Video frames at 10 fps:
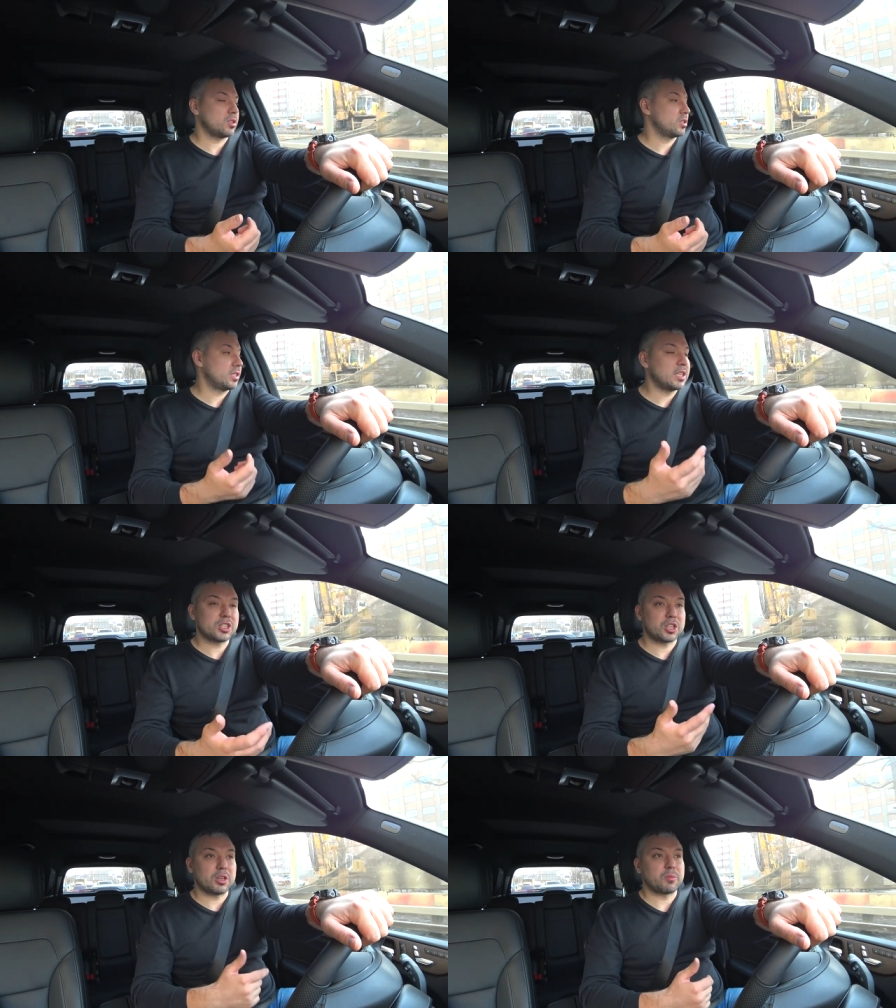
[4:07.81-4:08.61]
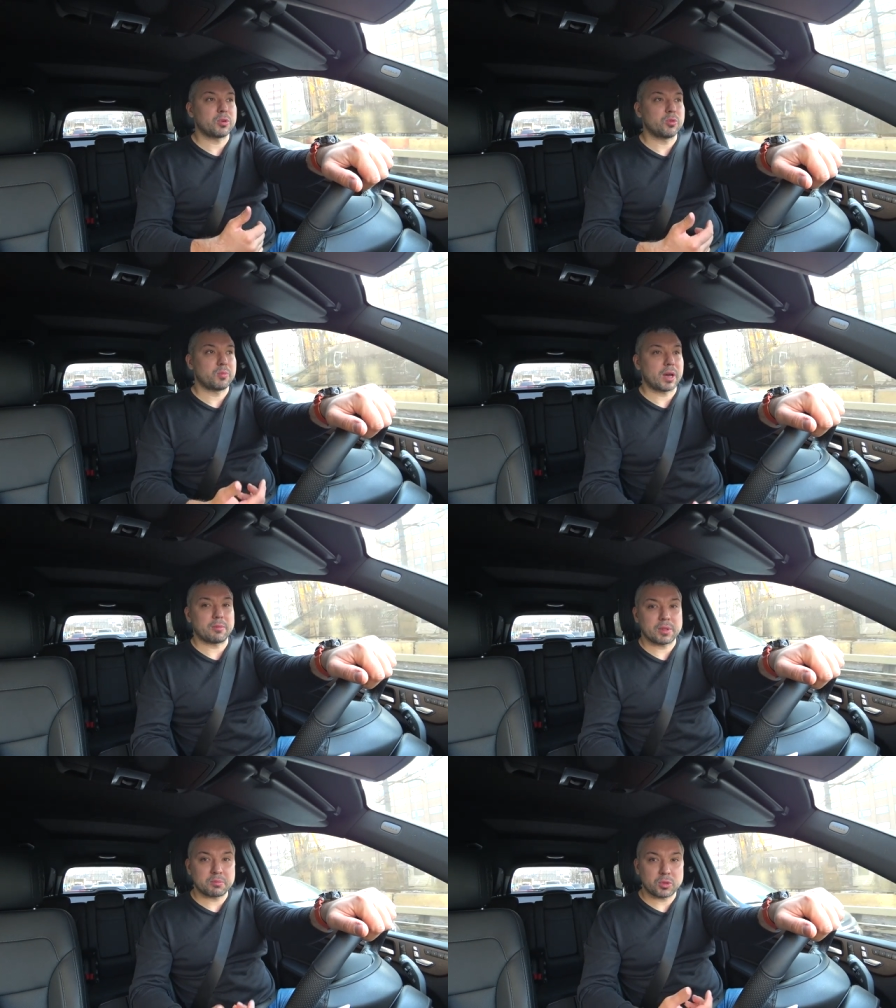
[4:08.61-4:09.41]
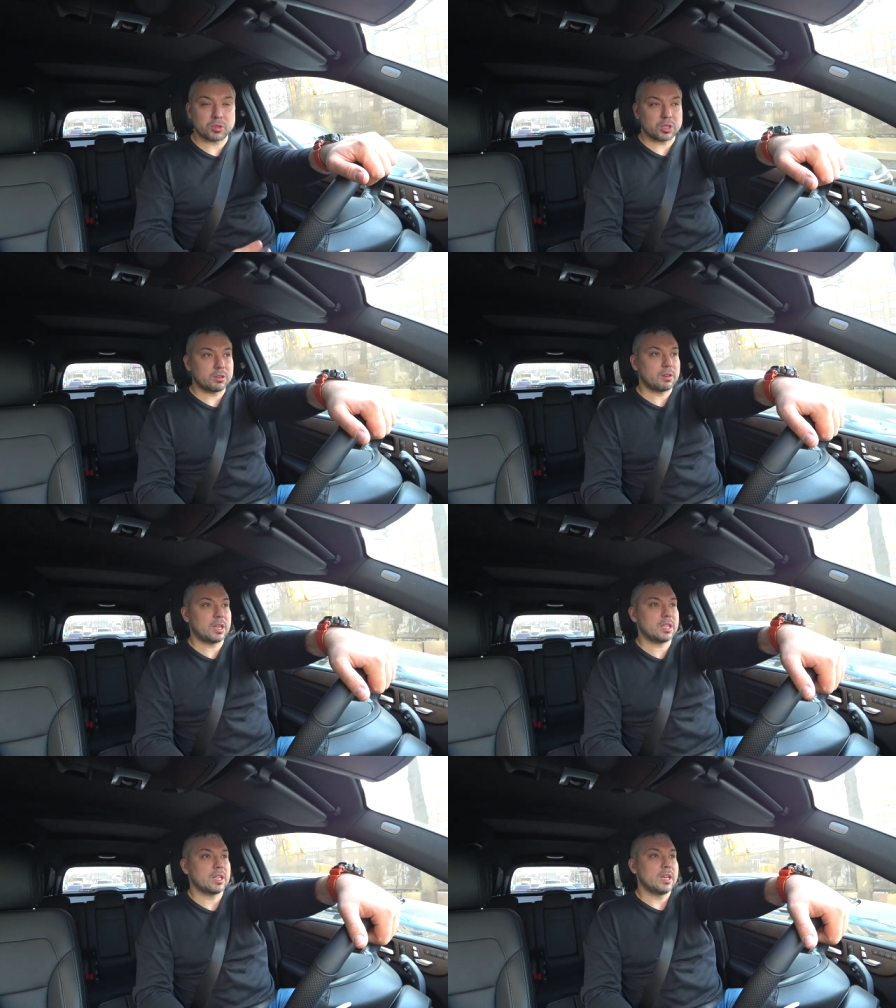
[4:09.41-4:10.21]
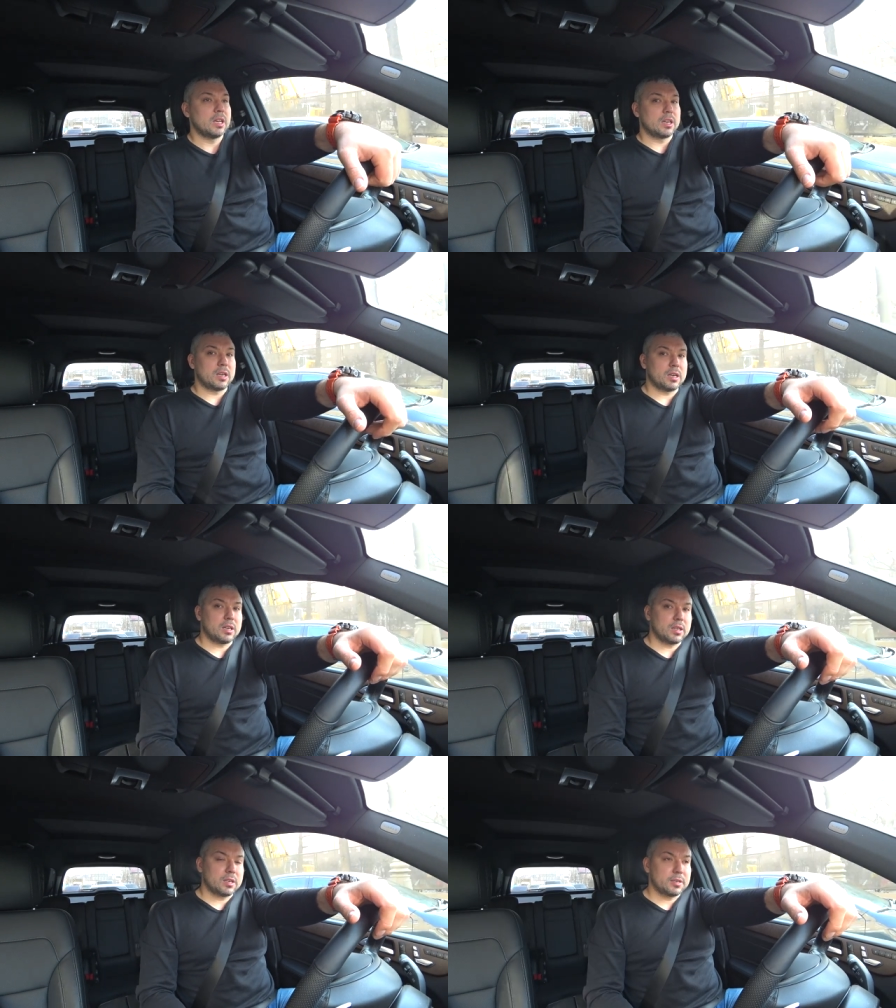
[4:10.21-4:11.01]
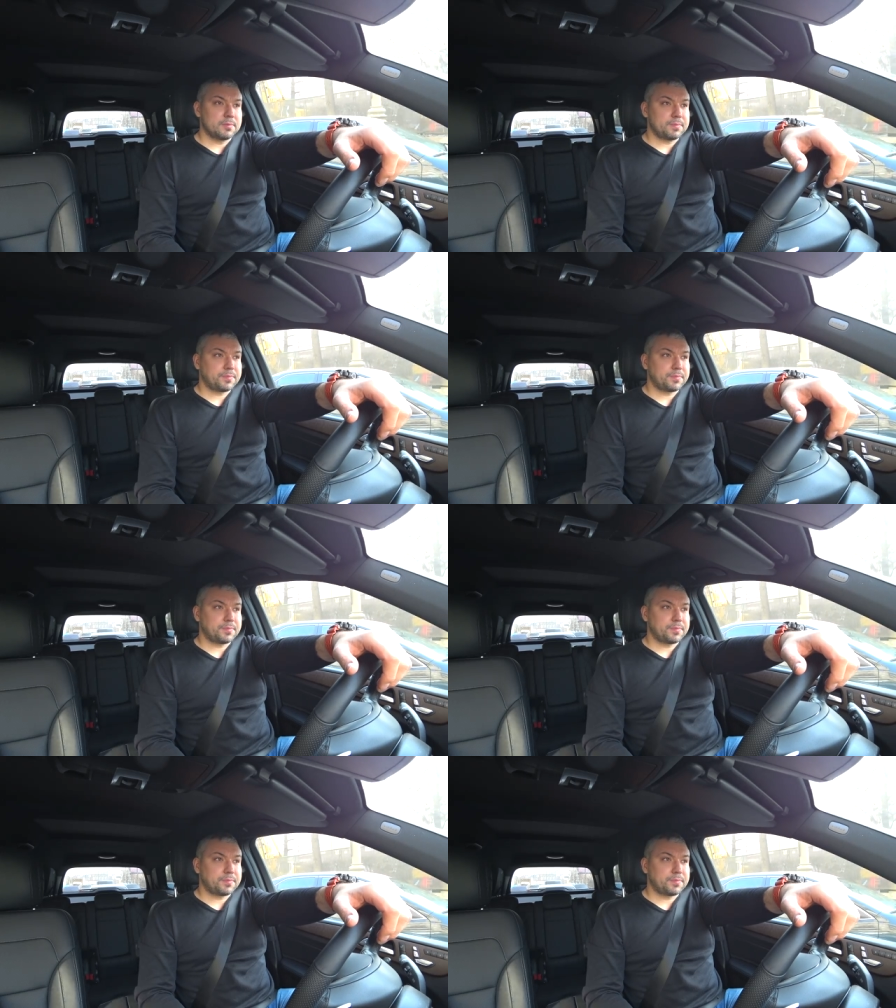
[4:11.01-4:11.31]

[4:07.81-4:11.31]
снежики покупаем, нам тоже говорят, э,